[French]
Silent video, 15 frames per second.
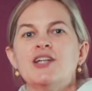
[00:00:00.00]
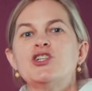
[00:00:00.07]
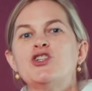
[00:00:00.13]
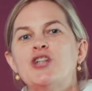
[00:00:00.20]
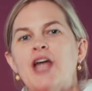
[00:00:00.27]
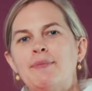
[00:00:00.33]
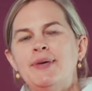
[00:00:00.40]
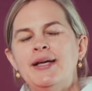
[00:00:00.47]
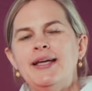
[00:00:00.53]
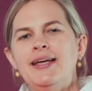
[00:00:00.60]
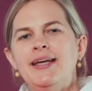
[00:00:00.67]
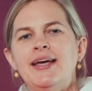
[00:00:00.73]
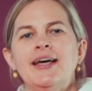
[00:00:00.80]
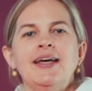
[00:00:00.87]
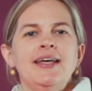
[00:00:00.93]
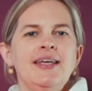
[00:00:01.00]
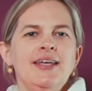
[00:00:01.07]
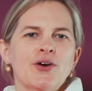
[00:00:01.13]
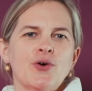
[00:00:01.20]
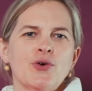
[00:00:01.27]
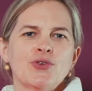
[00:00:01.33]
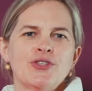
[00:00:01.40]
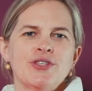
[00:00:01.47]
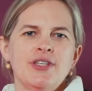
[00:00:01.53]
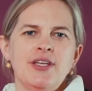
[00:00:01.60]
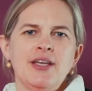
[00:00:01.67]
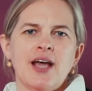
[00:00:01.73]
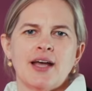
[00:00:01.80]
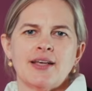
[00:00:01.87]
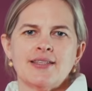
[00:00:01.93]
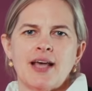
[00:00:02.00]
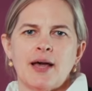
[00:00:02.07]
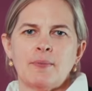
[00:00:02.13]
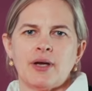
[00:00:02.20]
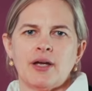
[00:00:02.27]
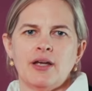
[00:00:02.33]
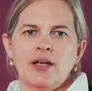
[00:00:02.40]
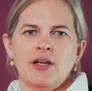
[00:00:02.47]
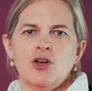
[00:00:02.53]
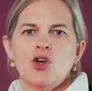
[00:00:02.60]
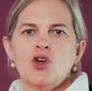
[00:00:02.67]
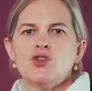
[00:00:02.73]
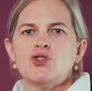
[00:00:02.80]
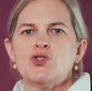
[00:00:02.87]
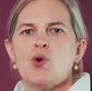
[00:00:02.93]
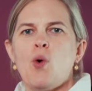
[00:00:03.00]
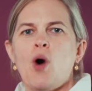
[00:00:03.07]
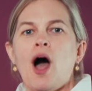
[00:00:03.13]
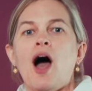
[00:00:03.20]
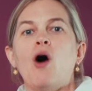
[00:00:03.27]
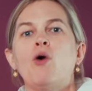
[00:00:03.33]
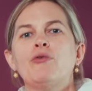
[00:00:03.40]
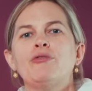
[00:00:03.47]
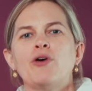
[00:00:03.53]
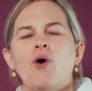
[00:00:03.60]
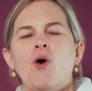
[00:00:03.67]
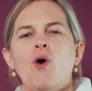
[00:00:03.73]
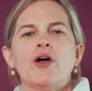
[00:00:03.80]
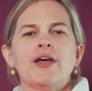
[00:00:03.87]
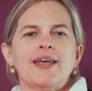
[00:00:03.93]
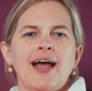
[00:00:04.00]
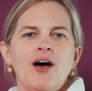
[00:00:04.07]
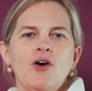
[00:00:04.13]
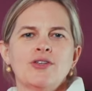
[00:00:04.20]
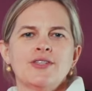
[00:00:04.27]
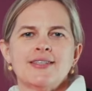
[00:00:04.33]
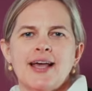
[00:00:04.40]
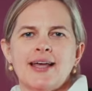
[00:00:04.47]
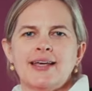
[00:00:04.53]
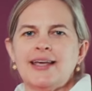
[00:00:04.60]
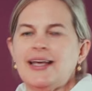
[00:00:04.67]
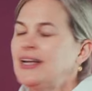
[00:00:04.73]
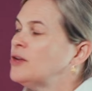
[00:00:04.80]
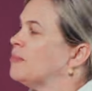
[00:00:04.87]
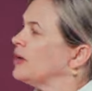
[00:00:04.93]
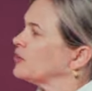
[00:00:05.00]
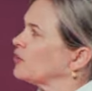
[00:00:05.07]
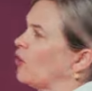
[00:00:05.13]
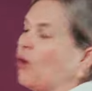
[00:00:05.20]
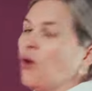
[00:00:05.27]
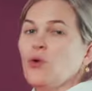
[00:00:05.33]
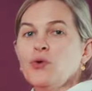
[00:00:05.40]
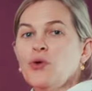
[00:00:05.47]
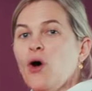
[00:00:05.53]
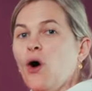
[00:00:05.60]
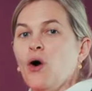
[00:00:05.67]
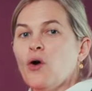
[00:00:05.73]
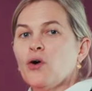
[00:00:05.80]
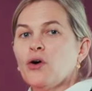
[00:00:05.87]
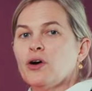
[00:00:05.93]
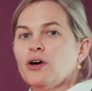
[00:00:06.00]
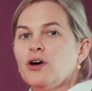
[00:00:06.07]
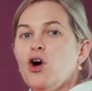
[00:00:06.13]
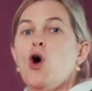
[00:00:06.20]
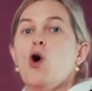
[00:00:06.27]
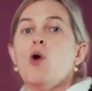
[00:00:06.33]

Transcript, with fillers: Chablis, Irancy et Saint-Brie sont à environ 45 km au nord.